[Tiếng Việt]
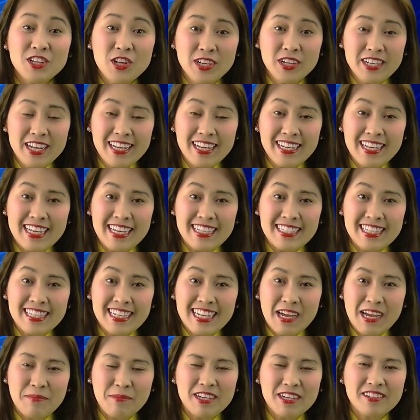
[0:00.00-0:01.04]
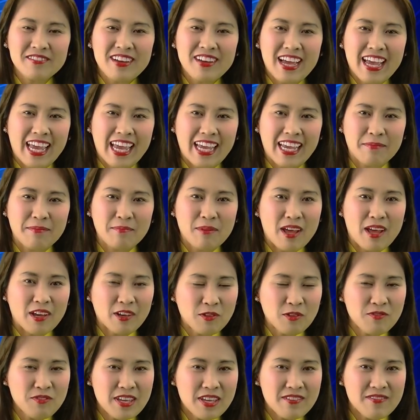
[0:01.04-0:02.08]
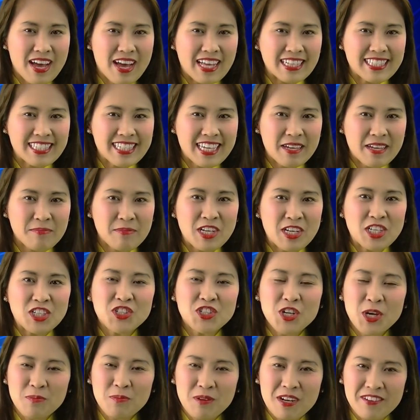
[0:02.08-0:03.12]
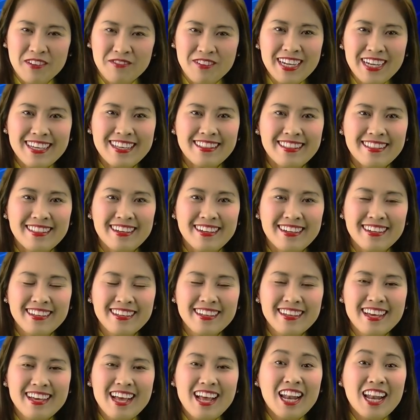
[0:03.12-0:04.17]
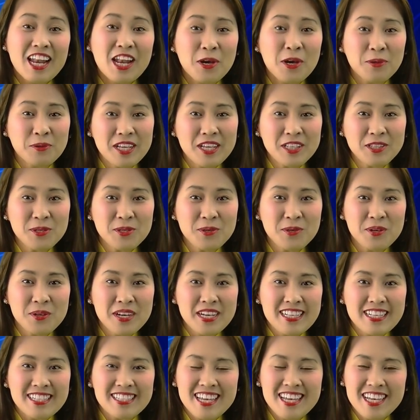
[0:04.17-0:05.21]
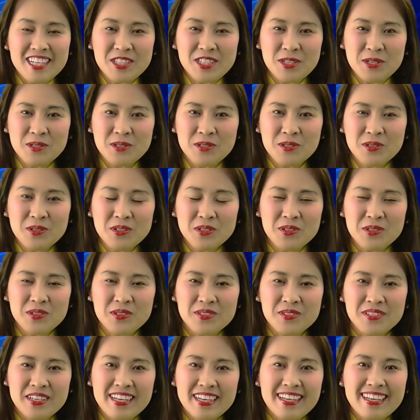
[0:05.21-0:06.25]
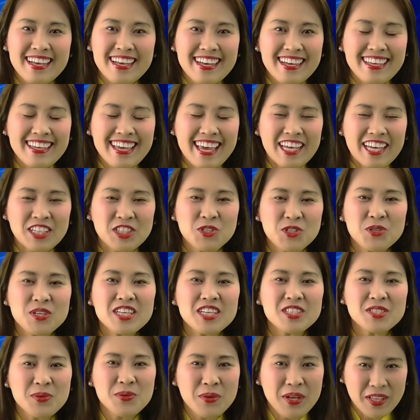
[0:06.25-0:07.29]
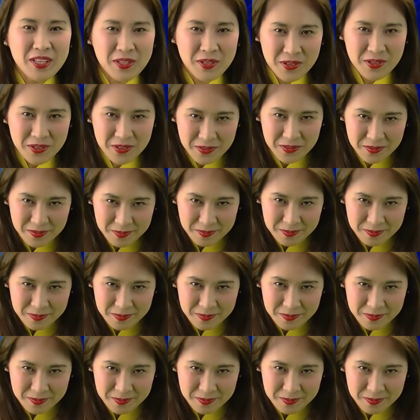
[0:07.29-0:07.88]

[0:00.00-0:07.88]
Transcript: net Xin cảm ơn và hẹn gặp lại quý vị và anh chị em trong lần phát hình tới. Lầu Jesus Christus, ngợi khen Chúa Giêsu Kitô.